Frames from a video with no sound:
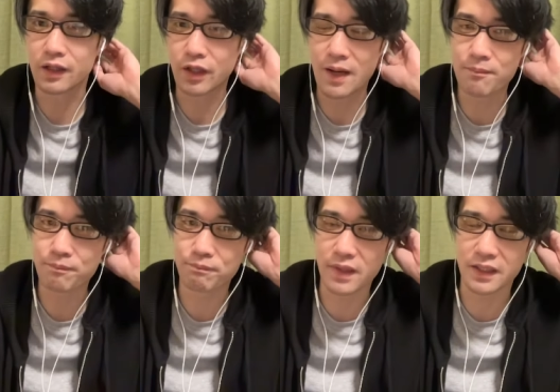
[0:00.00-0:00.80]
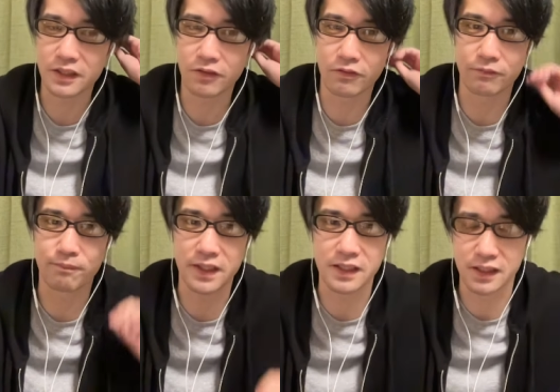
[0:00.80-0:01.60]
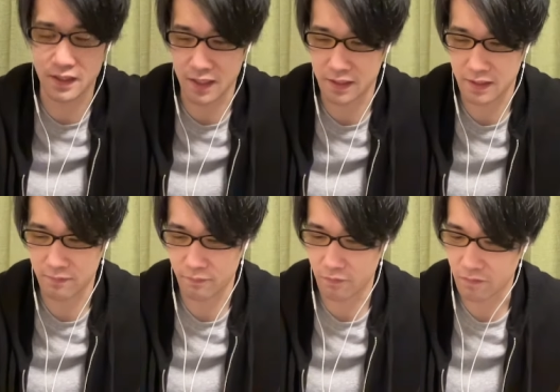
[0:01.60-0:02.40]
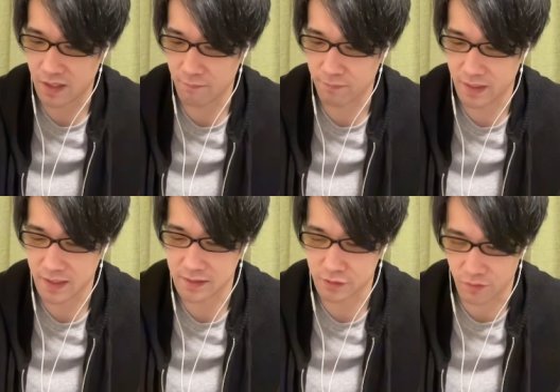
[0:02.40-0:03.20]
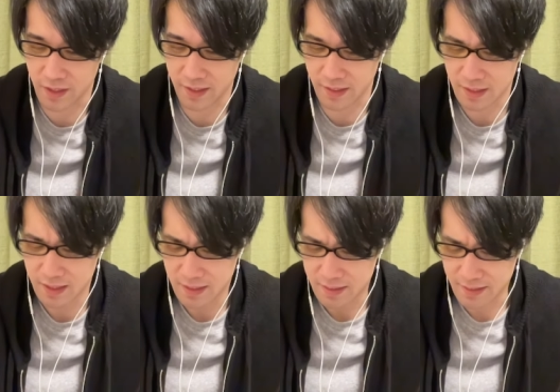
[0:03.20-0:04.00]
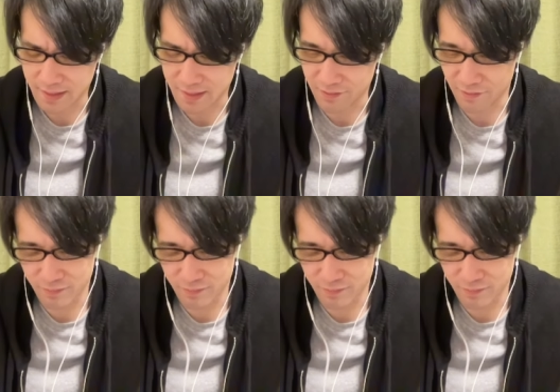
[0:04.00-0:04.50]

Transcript: 完璧の北京に書いて、もう完璧なんですよ。はい。だから、こ